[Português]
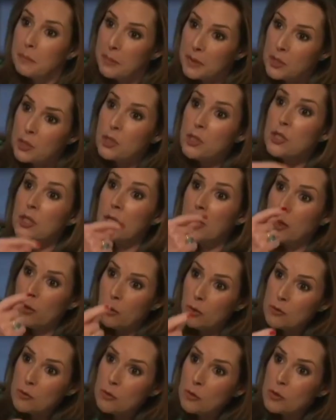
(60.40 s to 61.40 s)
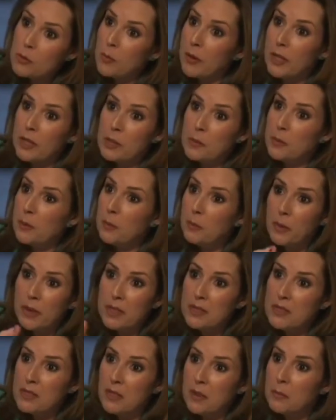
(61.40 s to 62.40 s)
pedir dinheiro aos seus pais para, por
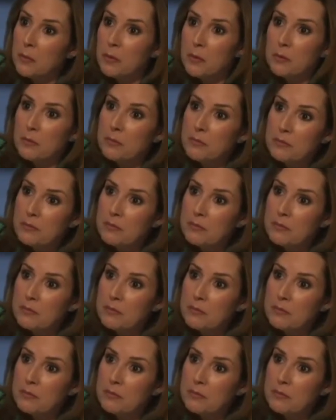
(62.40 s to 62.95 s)
exemplo,